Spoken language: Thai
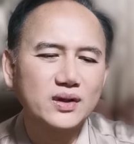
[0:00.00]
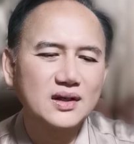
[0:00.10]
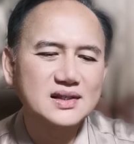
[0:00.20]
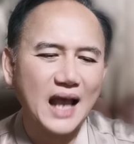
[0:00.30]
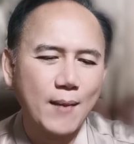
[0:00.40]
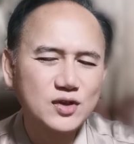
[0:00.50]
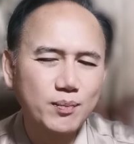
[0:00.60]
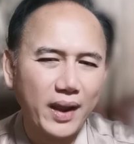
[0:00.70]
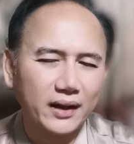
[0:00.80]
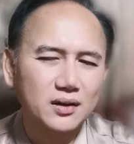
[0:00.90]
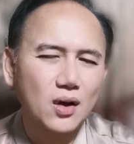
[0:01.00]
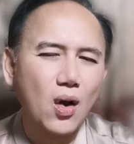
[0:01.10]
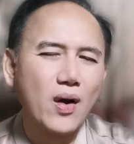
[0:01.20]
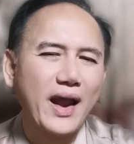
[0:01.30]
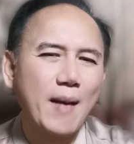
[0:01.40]
จนถึง31
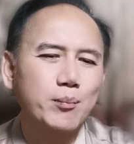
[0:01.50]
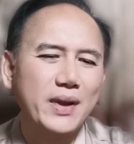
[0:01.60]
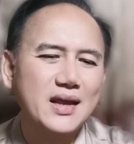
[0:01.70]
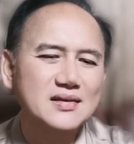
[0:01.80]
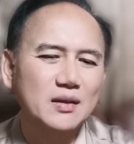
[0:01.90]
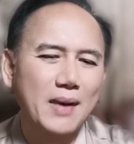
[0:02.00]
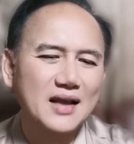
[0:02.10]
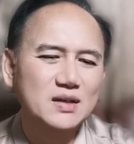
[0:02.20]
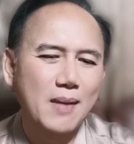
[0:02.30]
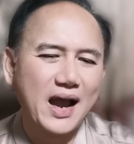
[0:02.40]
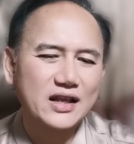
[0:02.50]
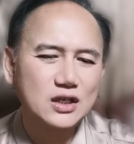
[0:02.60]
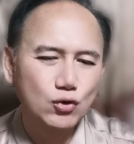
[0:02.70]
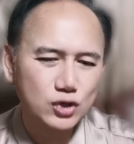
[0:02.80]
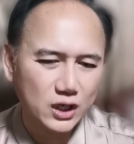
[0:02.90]
ก็แฮปปี้สบายๆ
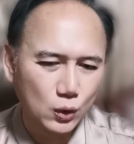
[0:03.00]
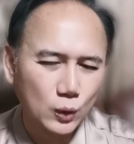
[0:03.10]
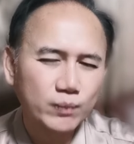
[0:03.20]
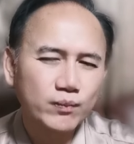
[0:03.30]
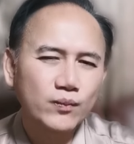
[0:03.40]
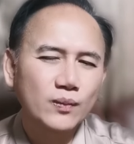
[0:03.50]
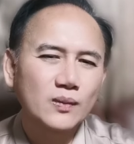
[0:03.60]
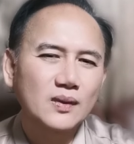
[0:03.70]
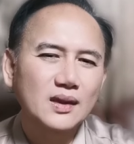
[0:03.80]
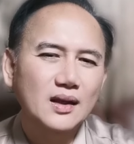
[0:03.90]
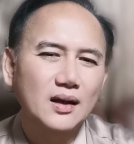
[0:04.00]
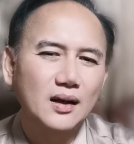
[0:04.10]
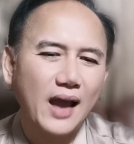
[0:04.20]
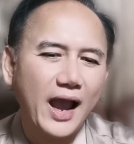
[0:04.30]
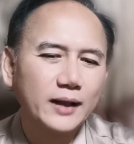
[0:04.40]
ชิ
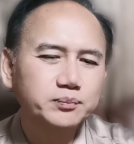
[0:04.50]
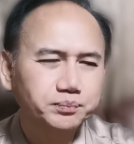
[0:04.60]
ลๆนะ